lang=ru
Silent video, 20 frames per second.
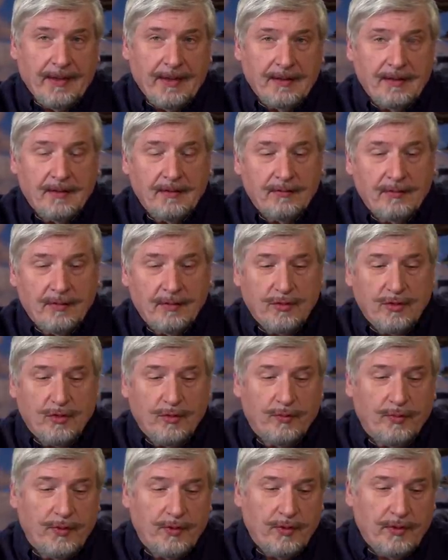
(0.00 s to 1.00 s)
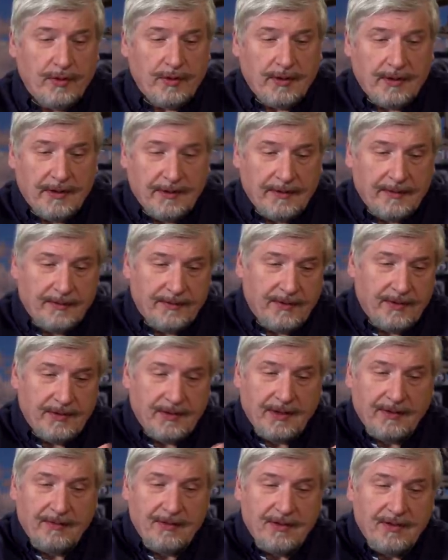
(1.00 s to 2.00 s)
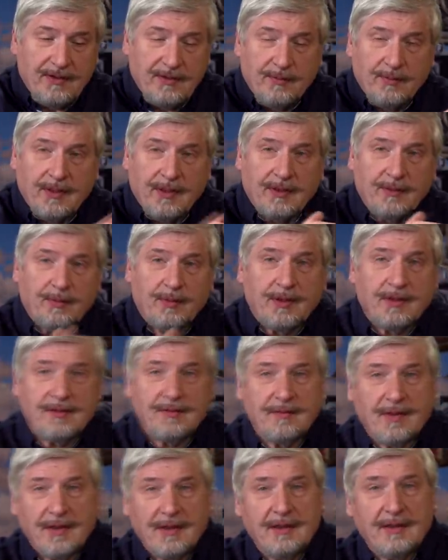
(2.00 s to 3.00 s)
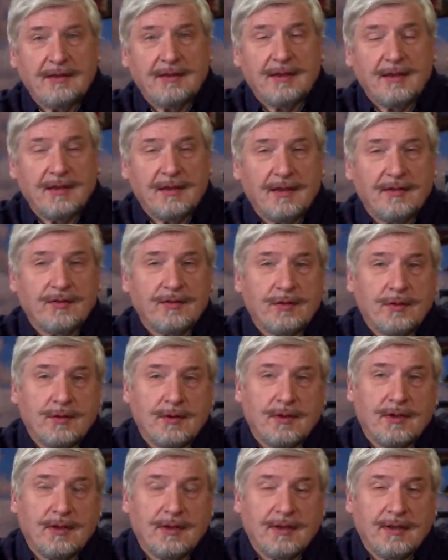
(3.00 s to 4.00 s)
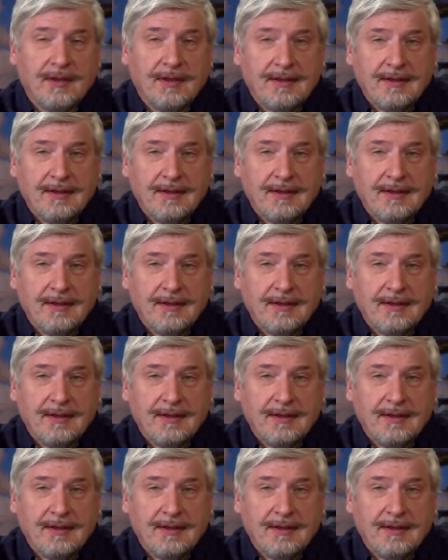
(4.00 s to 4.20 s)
Дело в том, что пленка, независимо от производителя, она все-таки